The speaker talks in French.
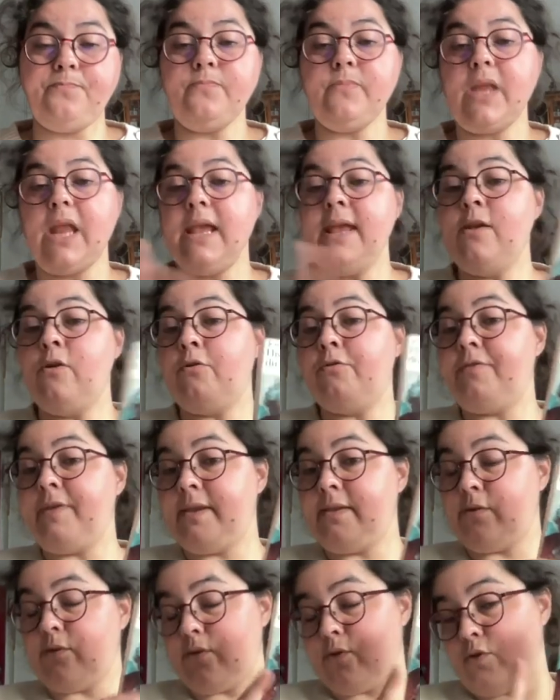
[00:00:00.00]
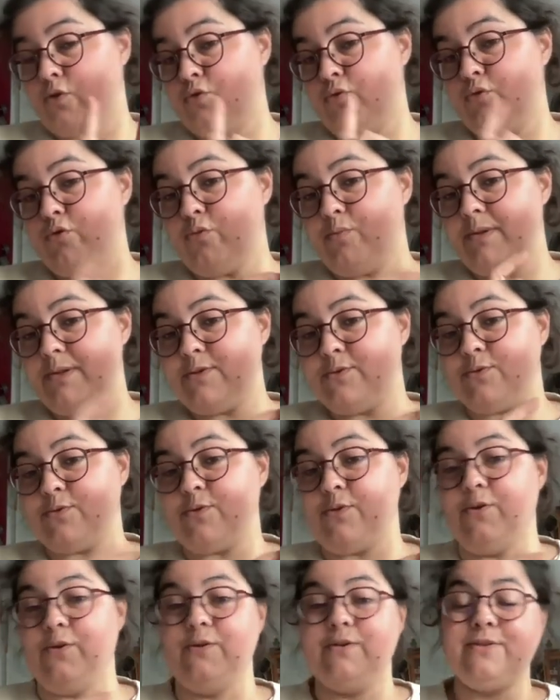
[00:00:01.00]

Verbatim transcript: Et en fait, euh, je suis tombée sur, euh,